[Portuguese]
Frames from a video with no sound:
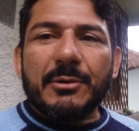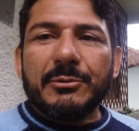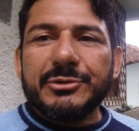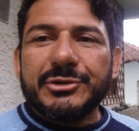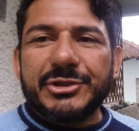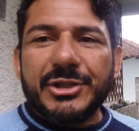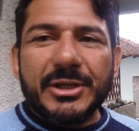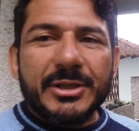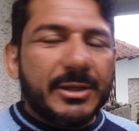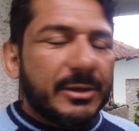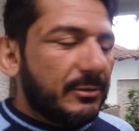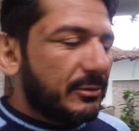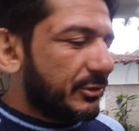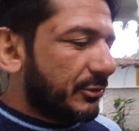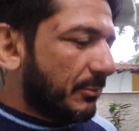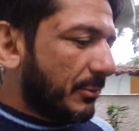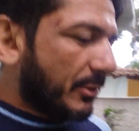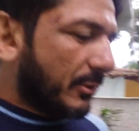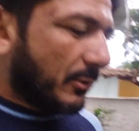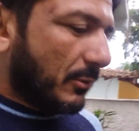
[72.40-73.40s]
é um gênero
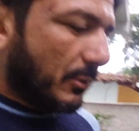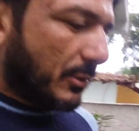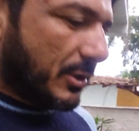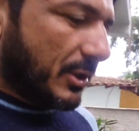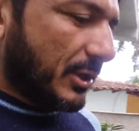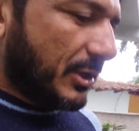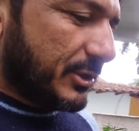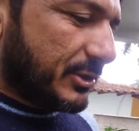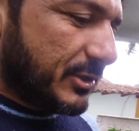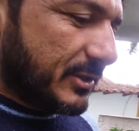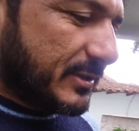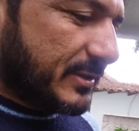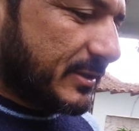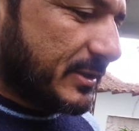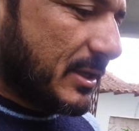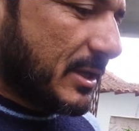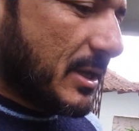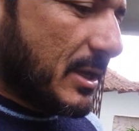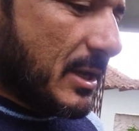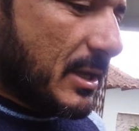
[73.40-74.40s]
de
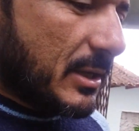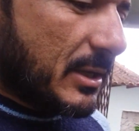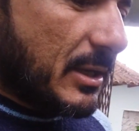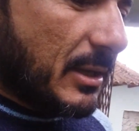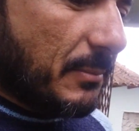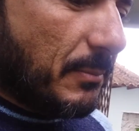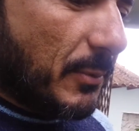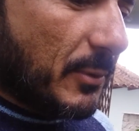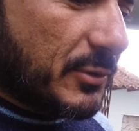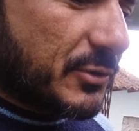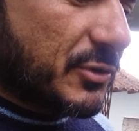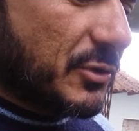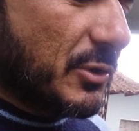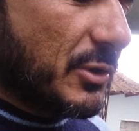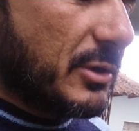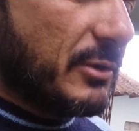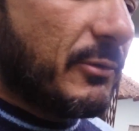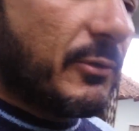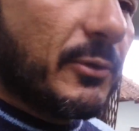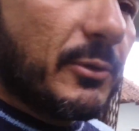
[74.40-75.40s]
microorquídeas que
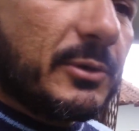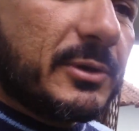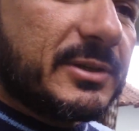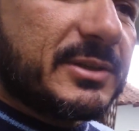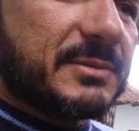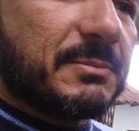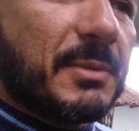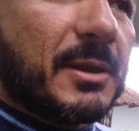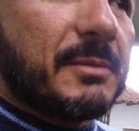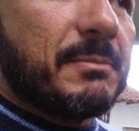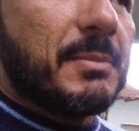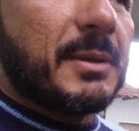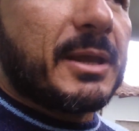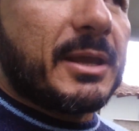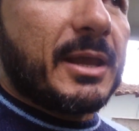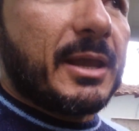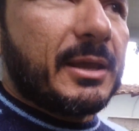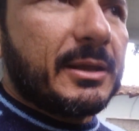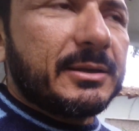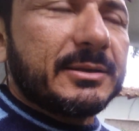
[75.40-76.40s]
possui flores bem
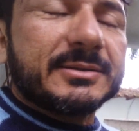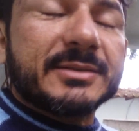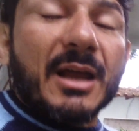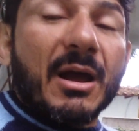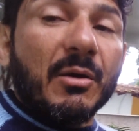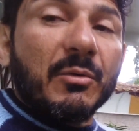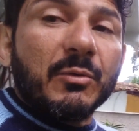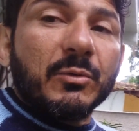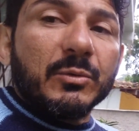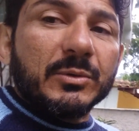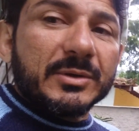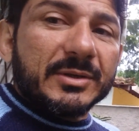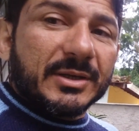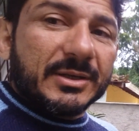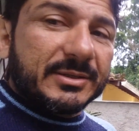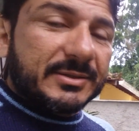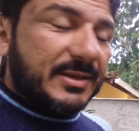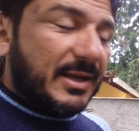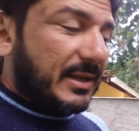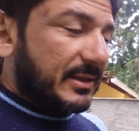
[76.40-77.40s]
pequenas,
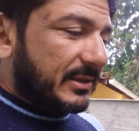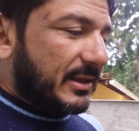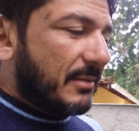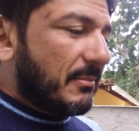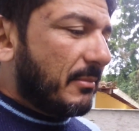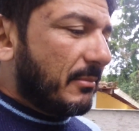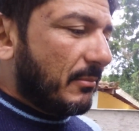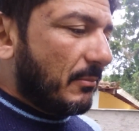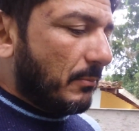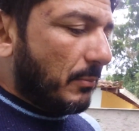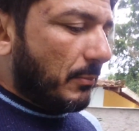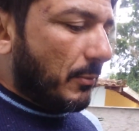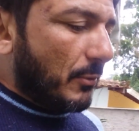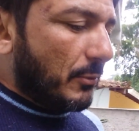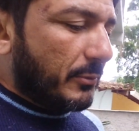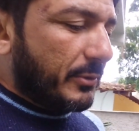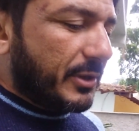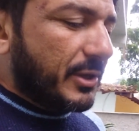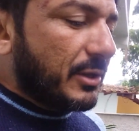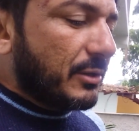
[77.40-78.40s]
algumas até um
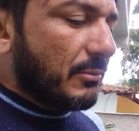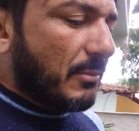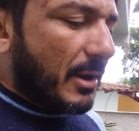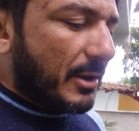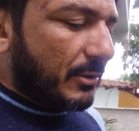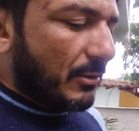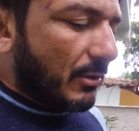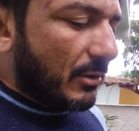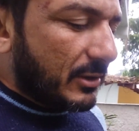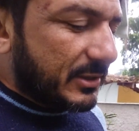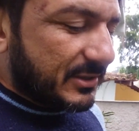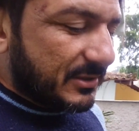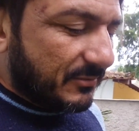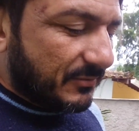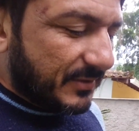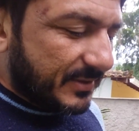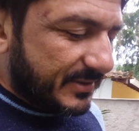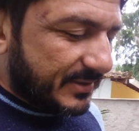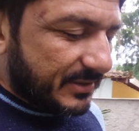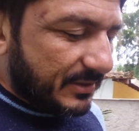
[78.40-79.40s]
pouquinho maiores,
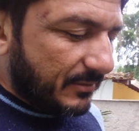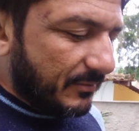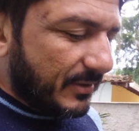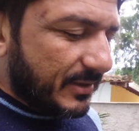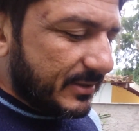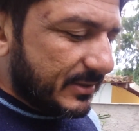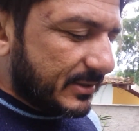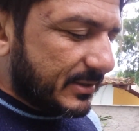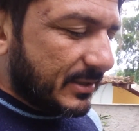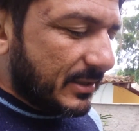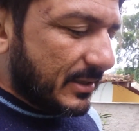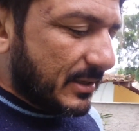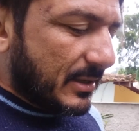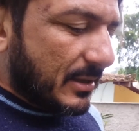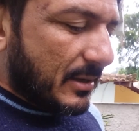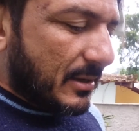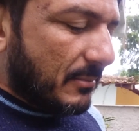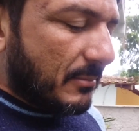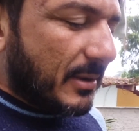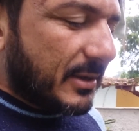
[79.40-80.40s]
visíveis,
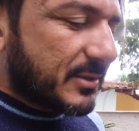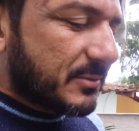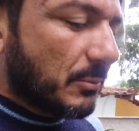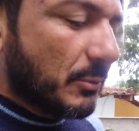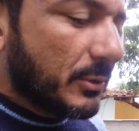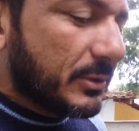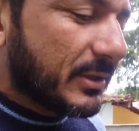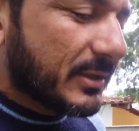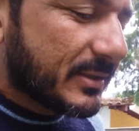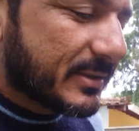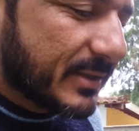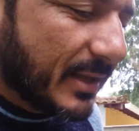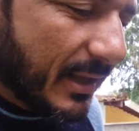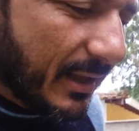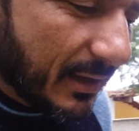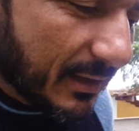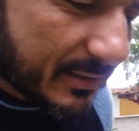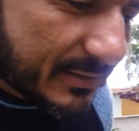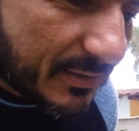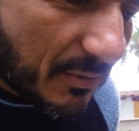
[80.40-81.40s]
mas muitas
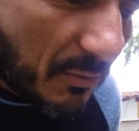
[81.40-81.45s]
delas